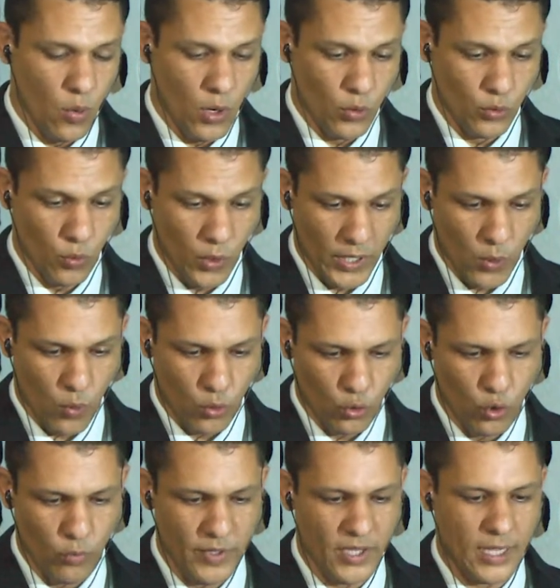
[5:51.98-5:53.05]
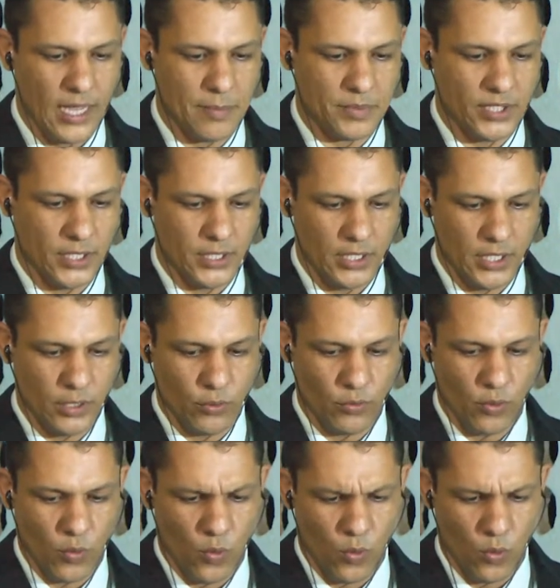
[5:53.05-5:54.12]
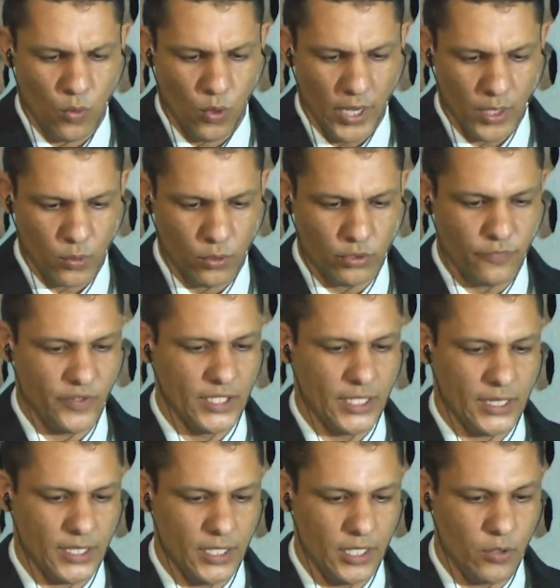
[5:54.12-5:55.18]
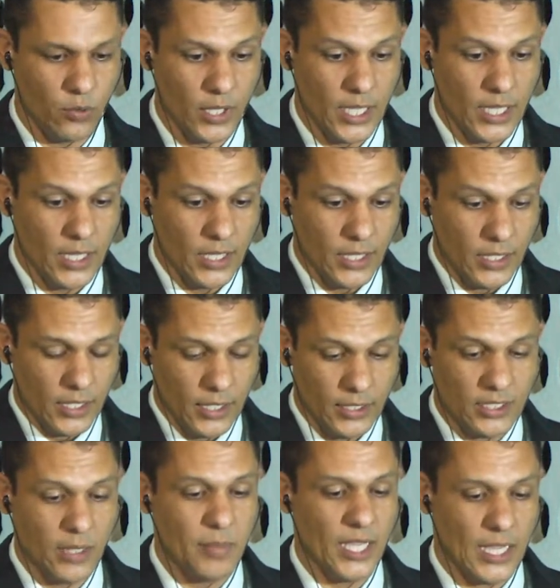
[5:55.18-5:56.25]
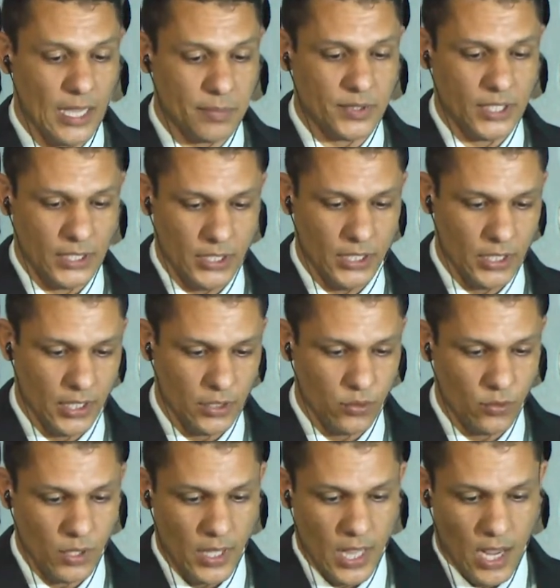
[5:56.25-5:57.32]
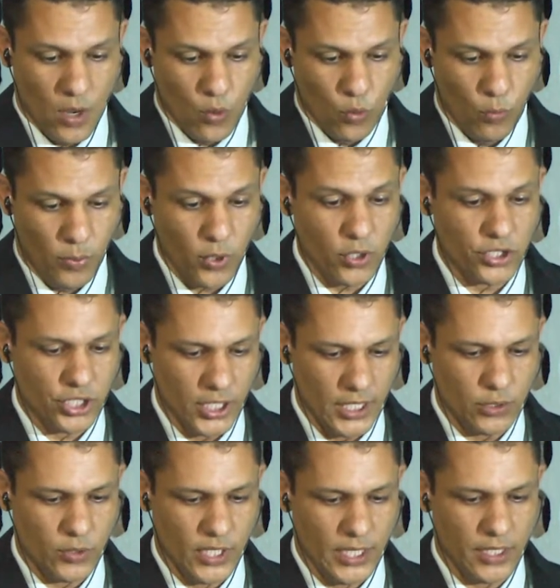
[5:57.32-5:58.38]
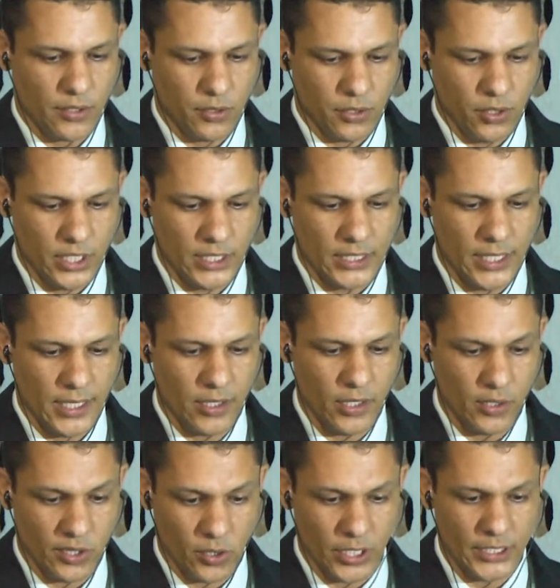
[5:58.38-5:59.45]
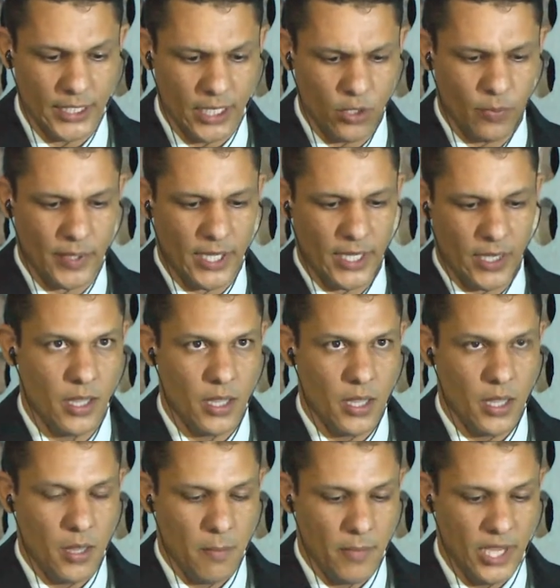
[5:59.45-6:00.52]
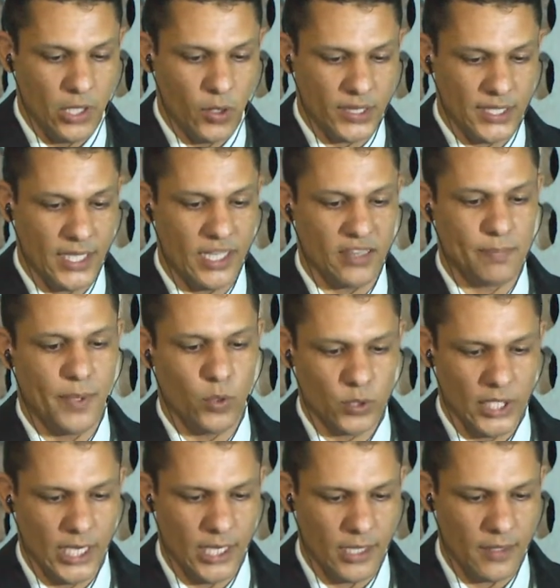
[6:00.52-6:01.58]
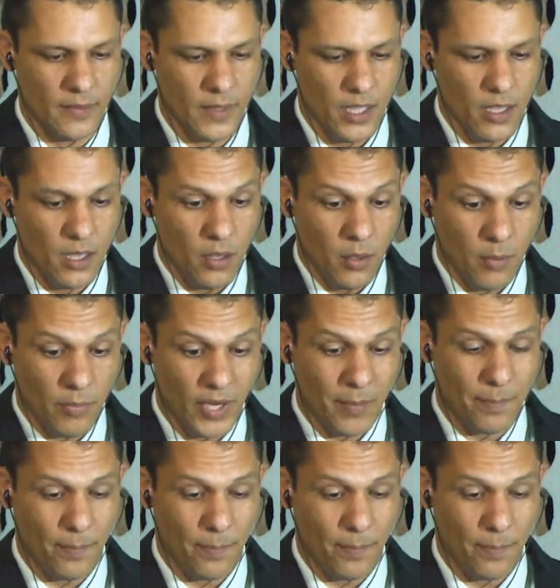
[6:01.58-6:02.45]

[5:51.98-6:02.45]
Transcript: o, o clube capitaneando o recurso financeiro e também capitaneando o projeto Igaraçu Solidário, eh, Solidário para melhor se respaldar para